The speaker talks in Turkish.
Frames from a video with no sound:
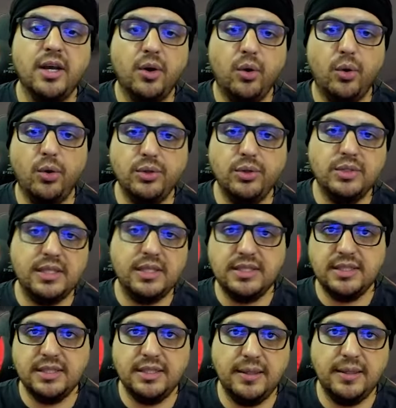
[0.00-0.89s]
oyun
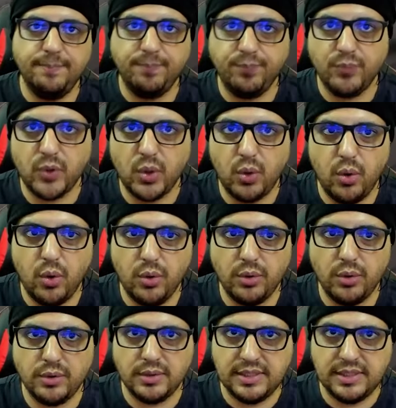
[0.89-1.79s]
sırasında
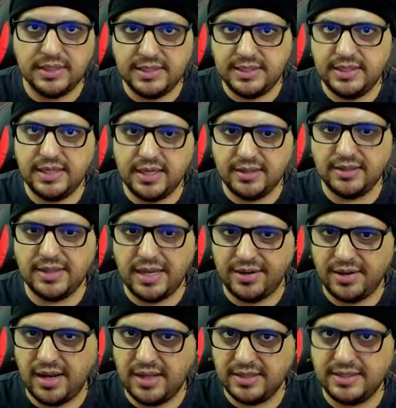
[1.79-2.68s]
o hissiyat
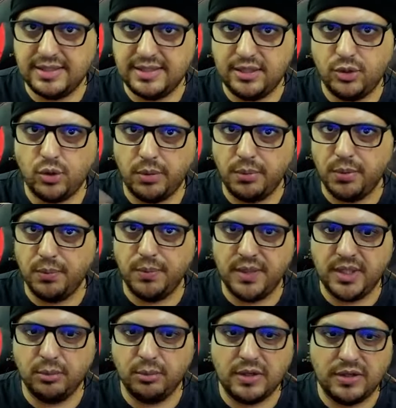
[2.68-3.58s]
yani rahatsız edici olabilir,
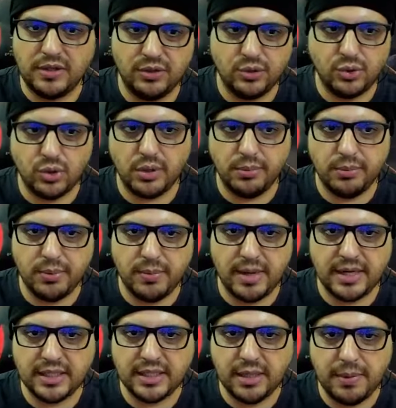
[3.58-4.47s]
mide bulandırıcı olabilir
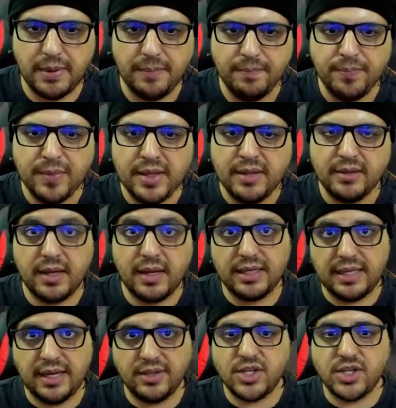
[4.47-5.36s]
belki ama daha
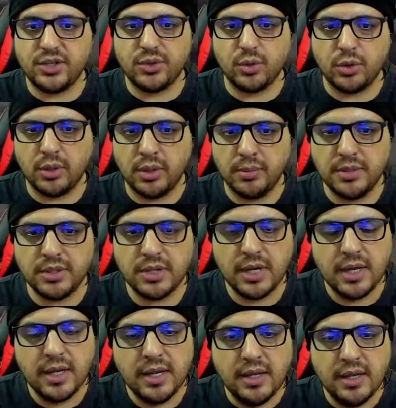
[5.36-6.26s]
gerçekçi olabilir.
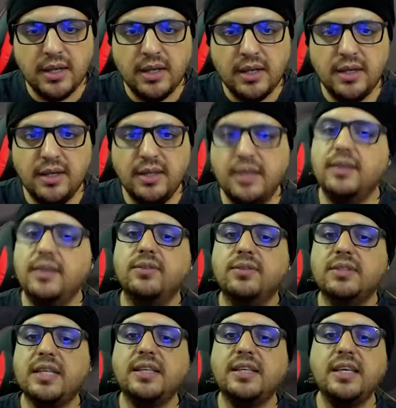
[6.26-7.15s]
Ee,
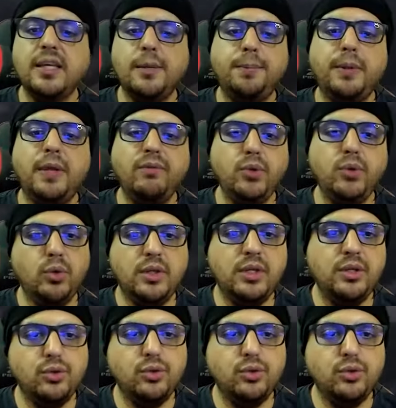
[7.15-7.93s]
zaten yapılan videoların